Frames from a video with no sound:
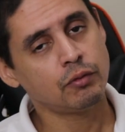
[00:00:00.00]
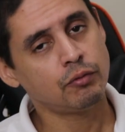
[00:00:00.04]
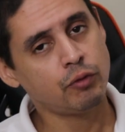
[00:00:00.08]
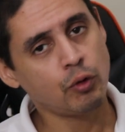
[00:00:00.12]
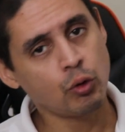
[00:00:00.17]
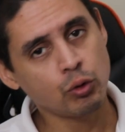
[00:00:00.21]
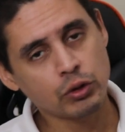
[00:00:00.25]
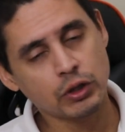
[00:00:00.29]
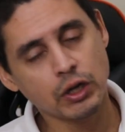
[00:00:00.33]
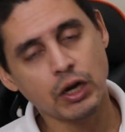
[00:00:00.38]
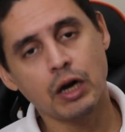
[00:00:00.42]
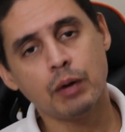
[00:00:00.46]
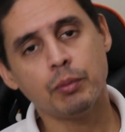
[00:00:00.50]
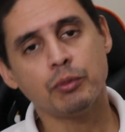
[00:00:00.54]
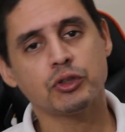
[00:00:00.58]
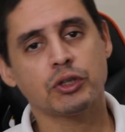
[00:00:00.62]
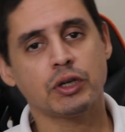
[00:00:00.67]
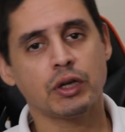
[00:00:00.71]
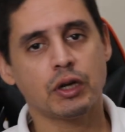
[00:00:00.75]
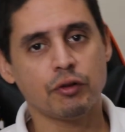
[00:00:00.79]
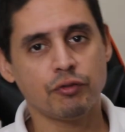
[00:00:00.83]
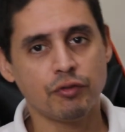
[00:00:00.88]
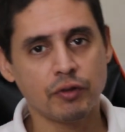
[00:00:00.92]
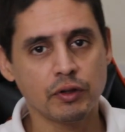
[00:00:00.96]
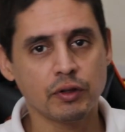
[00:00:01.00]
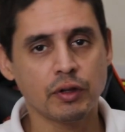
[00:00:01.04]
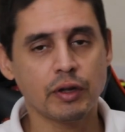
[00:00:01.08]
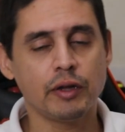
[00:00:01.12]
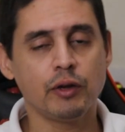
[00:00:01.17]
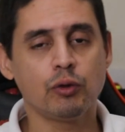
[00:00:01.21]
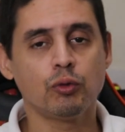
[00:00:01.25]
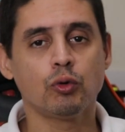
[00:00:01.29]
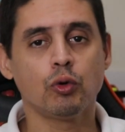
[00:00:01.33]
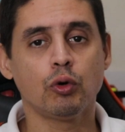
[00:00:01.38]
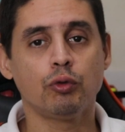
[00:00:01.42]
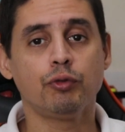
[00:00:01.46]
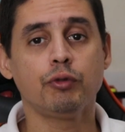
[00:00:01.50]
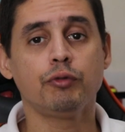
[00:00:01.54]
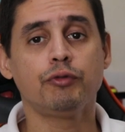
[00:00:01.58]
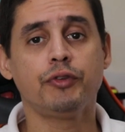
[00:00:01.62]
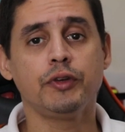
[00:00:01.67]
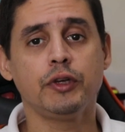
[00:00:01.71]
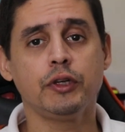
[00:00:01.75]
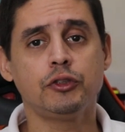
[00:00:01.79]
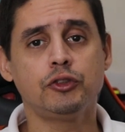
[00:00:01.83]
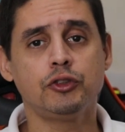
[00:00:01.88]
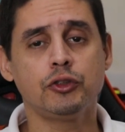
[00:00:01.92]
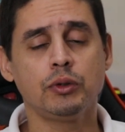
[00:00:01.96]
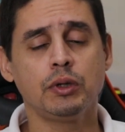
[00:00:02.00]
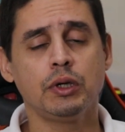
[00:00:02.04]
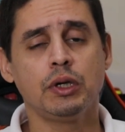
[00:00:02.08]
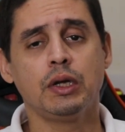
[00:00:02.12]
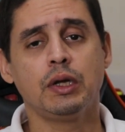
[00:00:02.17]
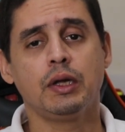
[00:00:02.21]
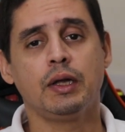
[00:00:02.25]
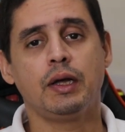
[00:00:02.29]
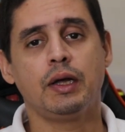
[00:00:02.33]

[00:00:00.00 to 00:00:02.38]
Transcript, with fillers: Voltamos gravando aí um novo vídeo.